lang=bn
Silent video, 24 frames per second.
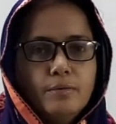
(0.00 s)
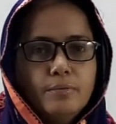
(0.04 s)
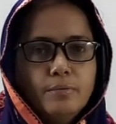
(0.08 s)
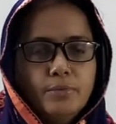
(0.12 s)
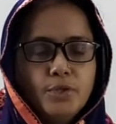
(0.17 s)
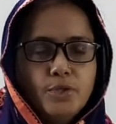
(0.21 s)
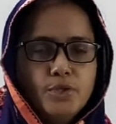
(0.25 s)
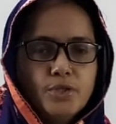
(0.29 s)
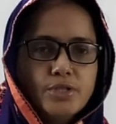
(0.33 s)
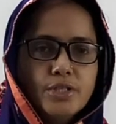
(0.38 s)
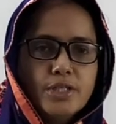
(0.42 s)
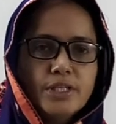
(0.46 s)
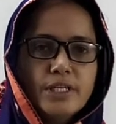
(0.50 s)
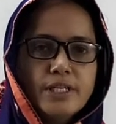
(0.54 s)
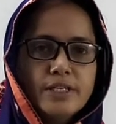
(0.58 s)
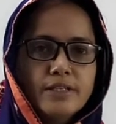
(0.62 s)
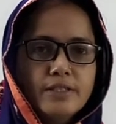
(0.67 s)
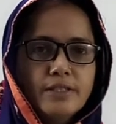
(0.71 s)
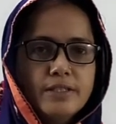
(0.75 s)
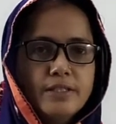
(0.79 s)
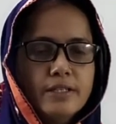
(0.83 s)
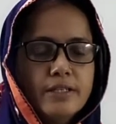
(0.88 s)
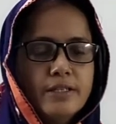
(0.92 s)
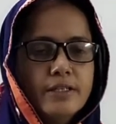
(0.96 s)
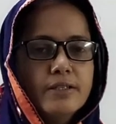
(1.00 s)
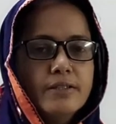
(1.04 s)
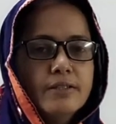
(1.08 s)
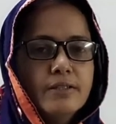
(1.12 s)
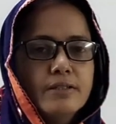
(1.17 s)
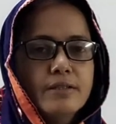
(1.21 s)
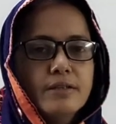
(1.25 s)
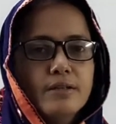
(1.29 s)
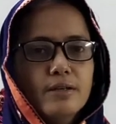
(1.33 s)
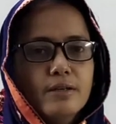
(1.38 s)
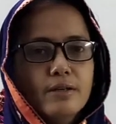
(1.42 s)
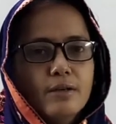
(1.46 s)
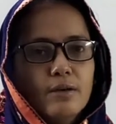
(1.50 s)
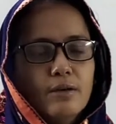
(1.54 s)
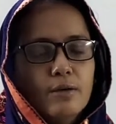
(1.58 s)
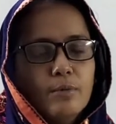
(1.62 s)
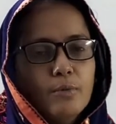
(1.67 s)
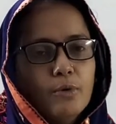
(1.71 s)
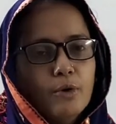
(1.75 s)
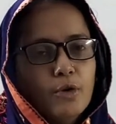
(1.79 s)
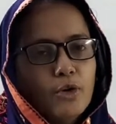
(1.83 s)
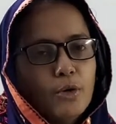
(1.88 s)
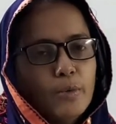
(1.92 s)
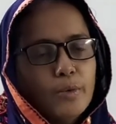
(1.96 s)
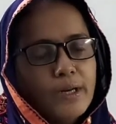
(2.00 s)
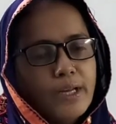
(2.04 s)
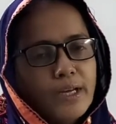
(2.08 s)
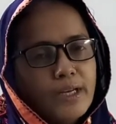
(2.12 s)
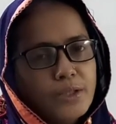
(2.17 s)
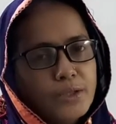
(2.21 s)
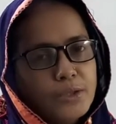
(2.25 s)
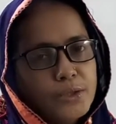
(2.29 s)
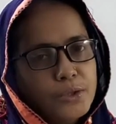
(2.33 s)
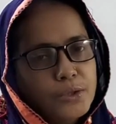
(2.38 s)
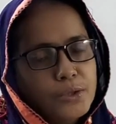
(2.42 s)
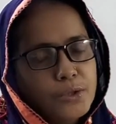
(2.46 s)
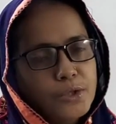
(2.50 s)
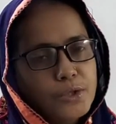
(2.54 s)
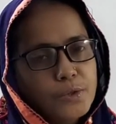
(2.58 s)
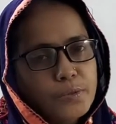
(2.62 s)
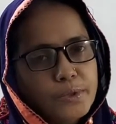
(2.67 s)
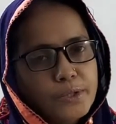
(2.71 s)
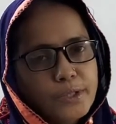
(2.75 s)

প্রিয় শিক্ষার্থীরা বর্ণমালা আদর্শ উচ্চ